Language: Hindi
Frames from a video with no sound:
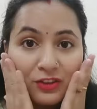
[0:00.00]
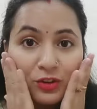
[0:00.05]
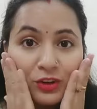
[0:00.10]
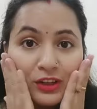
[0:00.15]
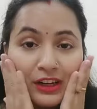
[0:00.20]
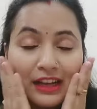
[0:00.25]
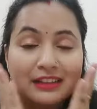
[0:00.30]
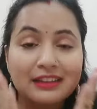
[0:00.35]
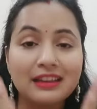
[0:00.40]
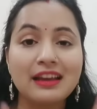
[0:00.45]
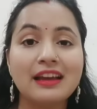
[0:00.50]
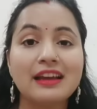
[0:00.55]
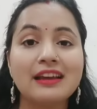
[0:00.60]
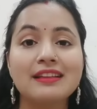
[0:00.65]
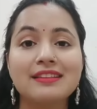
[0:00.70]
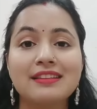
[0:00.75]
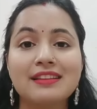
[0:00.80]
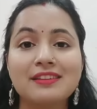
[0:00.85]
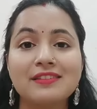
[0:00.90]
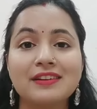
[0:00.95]
फिक्स हो जाता
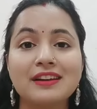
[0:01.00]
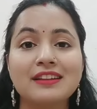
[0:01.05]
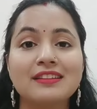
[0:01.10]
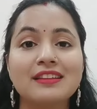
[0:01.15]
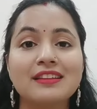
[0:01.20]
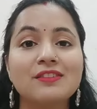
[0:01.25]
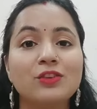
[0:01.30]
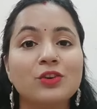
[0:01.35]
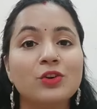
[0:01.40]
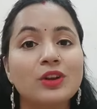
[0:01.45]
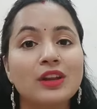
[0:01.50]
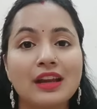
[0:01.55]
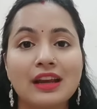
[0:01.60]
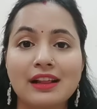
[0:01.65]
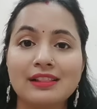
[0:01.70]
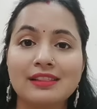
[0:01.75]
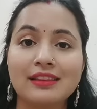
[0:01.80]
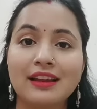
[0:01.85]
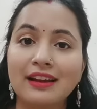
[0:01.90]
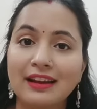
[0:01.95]
है इसकी वजह से वो
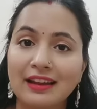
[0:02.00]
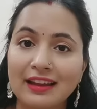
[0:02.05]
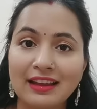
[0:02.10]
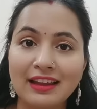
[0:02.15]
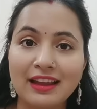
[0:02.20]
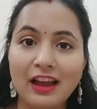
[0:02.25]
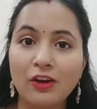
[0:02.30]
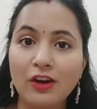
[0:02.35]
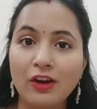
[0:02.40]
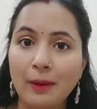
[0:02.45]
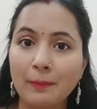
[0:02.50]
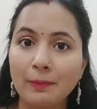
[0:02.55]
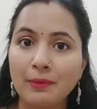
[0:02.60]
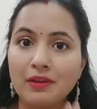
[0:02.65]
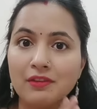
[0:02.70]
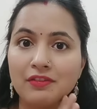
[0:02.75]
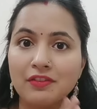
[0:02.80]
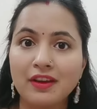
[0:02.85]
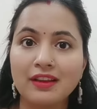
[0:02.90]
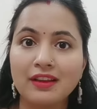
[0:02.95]
निकलता नहीं है और
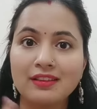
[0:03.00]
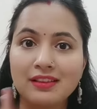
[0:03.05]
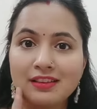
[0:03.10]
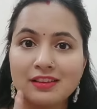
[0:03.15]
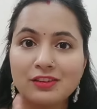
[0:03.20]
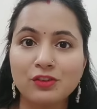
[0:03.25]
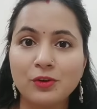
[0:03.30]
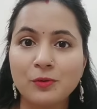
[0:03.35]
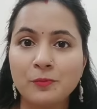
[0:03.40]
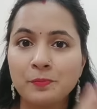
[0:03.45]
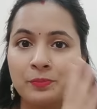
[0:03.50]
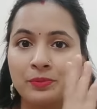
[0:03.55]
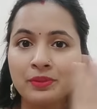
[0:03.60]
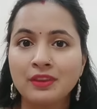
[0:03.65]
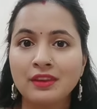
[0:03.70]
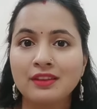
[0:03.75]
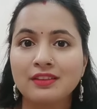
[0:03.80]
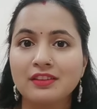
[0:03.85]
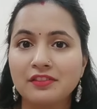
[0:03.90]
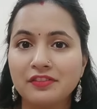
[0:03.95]
आपकी फेस जैसे वो
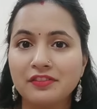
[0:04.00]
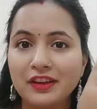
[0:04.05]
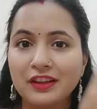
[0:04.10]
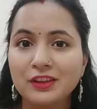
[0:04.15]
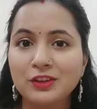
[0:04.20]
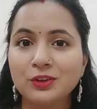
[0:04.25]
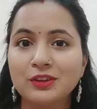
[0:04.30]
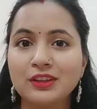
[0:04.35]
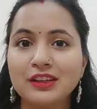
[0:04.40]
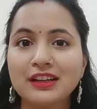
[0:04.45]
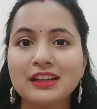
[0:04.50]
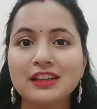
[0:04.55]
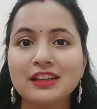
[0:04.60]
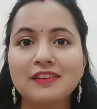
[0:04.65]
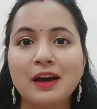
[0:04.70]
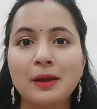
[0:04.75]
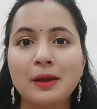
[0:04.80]
सफेदी होती है